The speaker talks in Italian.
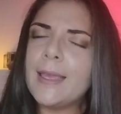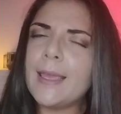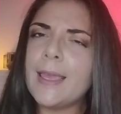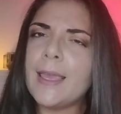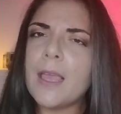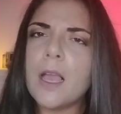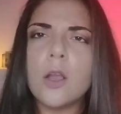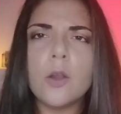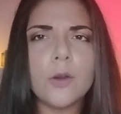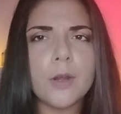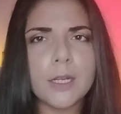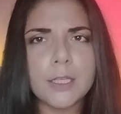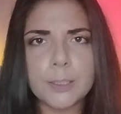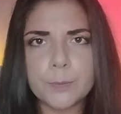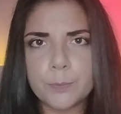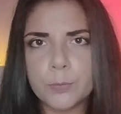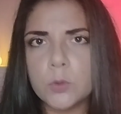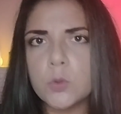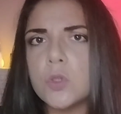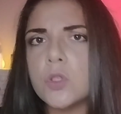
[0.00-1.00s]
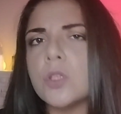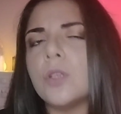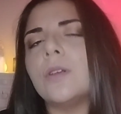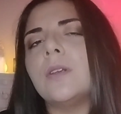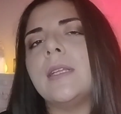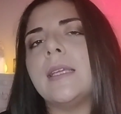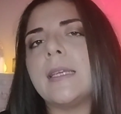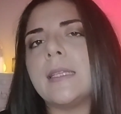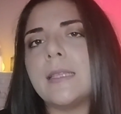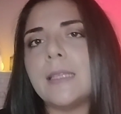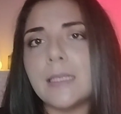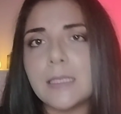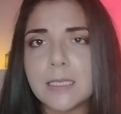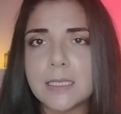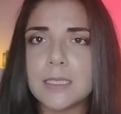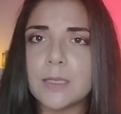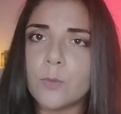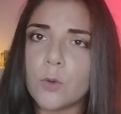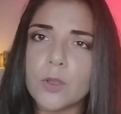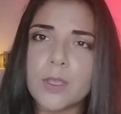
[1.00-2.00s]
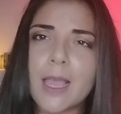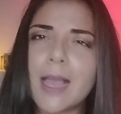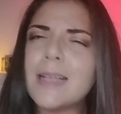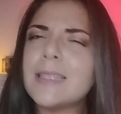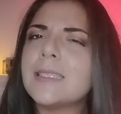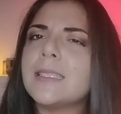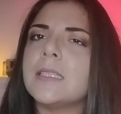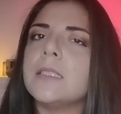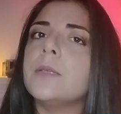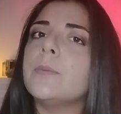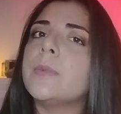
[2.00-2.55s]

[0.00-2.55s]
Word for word: e ancora di più sono le testimonianze